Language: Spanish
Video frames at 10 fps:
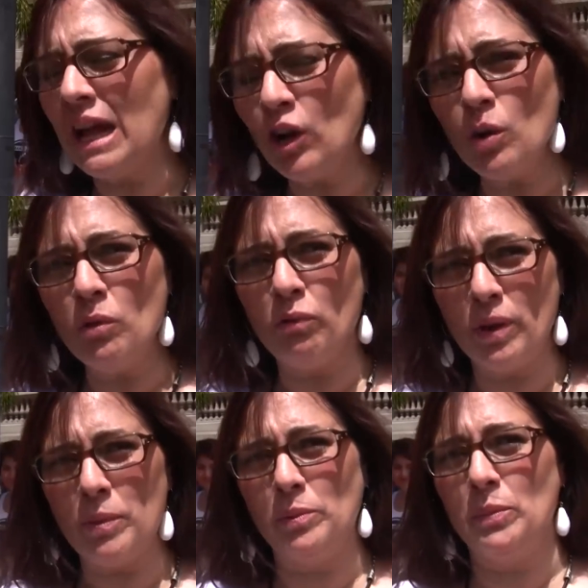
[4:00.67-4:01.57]
tal como
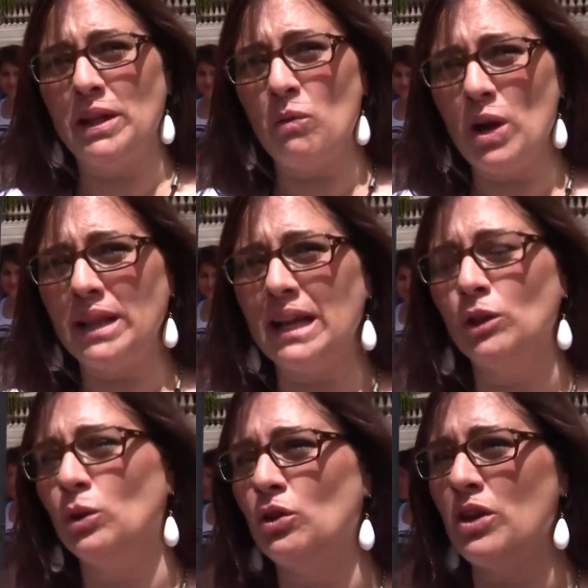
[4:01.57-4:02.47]
fue para primera vuelta, que
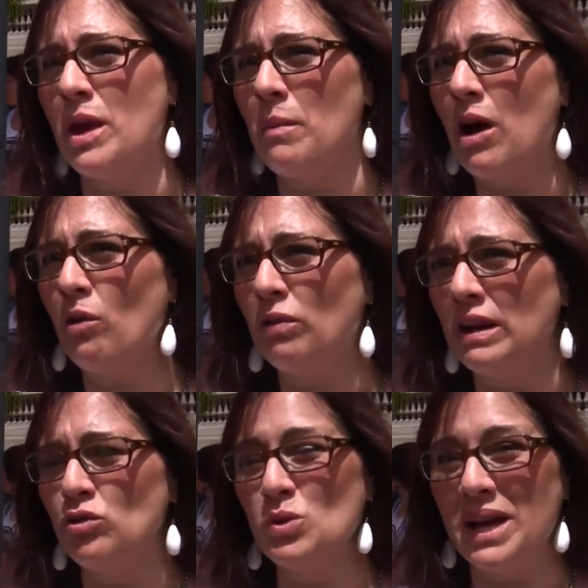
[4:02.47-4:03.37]
nuestro llamado fue a
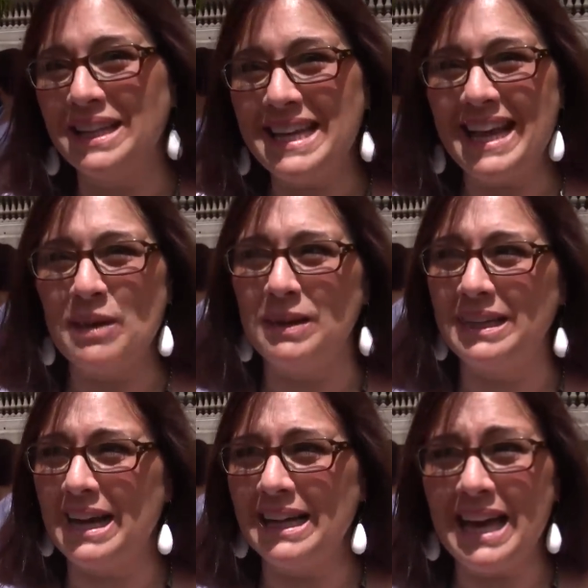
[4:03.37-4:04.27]
la ciudadanía que
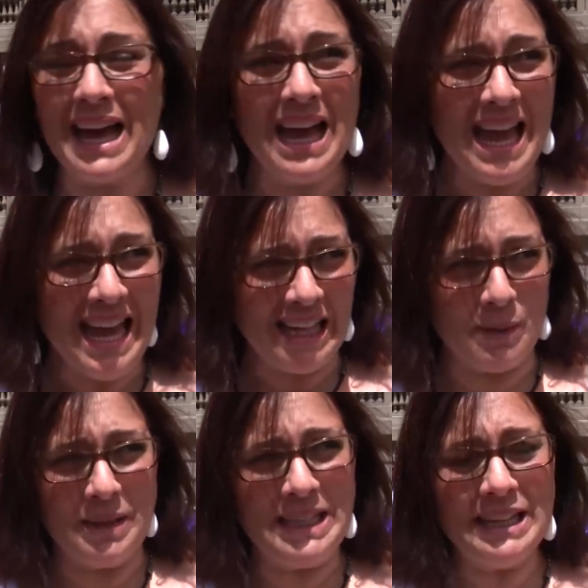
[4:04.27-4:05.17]
marcara,
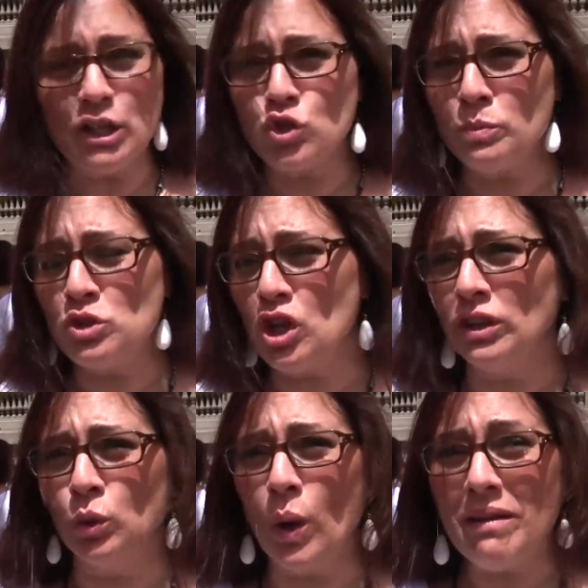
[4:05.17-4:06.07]
Dependiendo de su
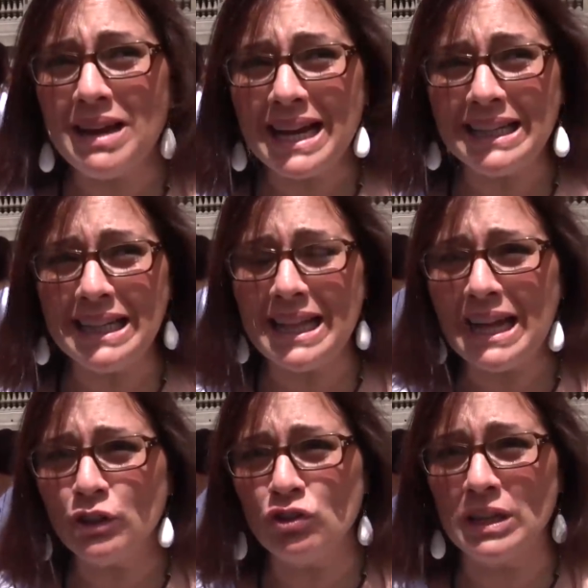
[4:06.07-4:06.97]
opción, nueve
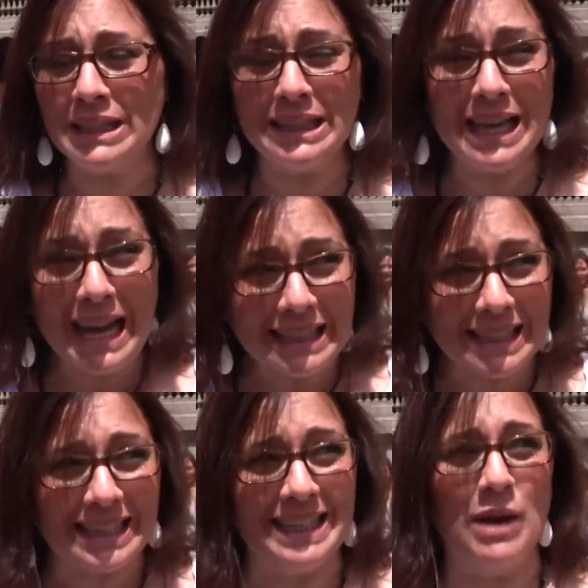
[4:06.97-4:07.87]
candidatos y
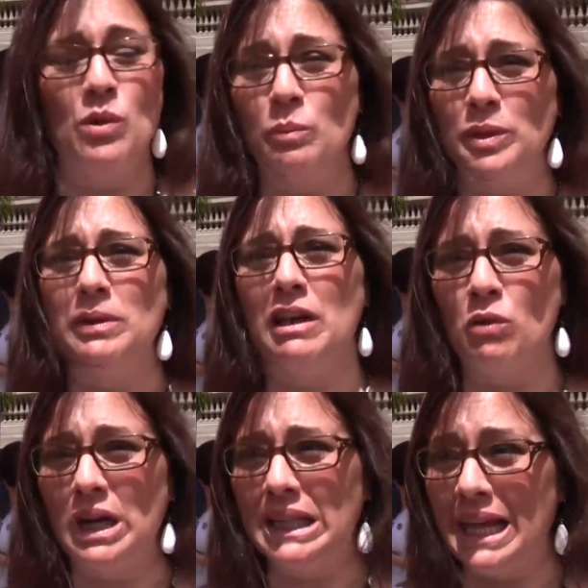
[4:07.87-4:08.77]
candidatas teníamos en primera
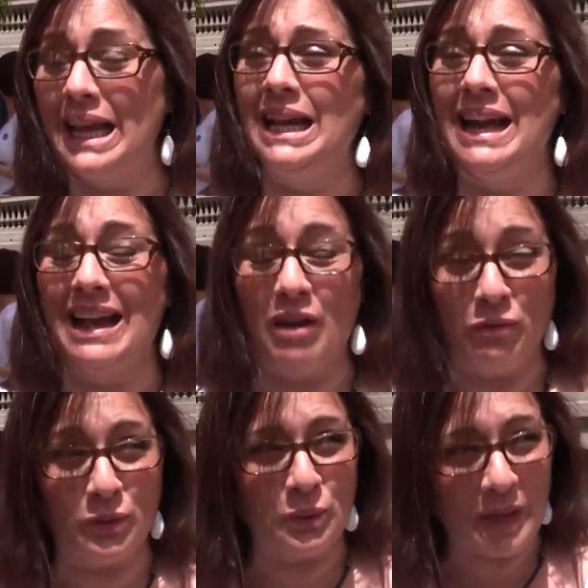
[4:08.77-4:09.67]
vuelta y
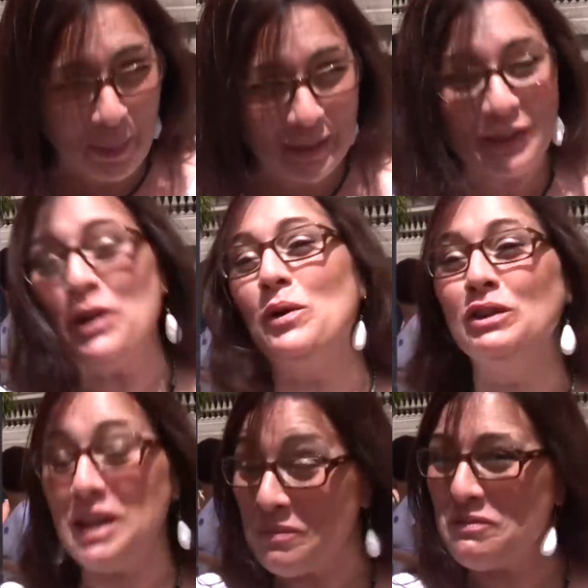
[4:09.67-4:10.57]
afortunadamente
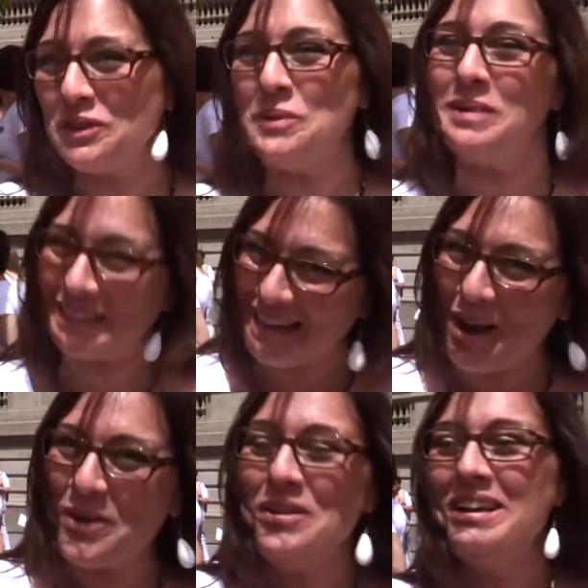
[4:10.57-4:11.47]
encontramos votos
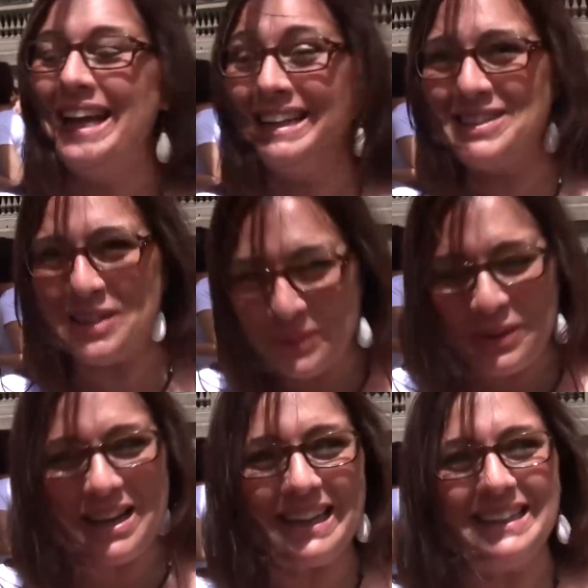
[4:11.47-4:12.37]
marcados en esas
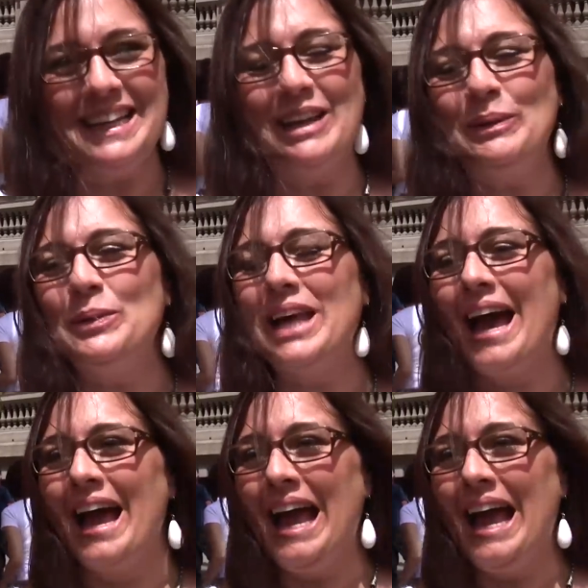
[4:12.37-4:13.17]
nueve candidaturas.